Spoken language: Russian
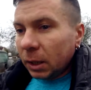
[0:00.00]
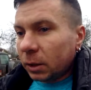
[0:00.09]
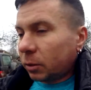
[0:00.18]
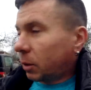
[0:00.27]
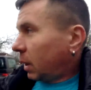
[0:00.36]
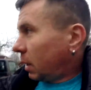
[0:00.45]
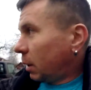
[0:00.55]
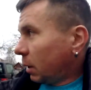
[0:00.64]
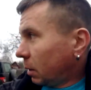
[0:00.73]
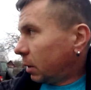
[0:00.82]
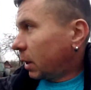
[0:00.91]
С утра
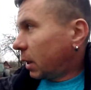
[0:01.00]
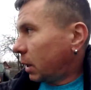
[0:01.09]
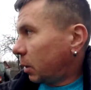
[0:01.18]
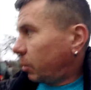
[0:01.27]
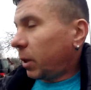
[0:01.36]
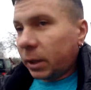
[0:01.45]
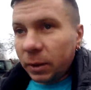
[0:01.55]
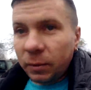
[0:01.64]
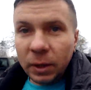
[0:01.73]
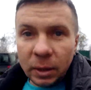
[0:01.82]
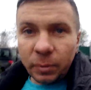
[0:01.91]
какая-то партия,
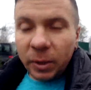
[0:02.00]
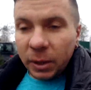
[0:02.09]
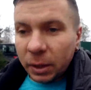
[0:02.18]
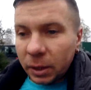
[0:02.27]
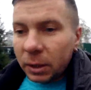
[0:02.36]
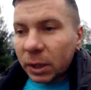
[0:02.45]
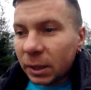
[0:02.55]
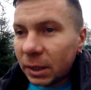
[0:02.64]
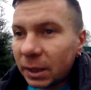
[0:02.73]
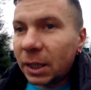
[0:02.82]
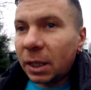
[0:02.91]
видать, поела. Сейчас
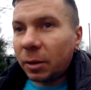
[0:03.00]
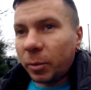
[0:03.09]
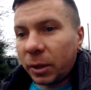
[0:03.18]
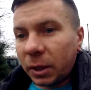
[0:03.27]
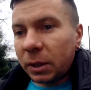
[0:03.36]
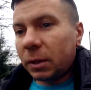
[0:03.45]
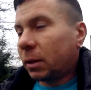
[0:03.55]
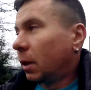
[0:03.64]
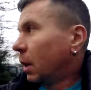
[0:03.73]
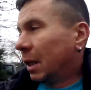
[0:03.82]
серый приходил.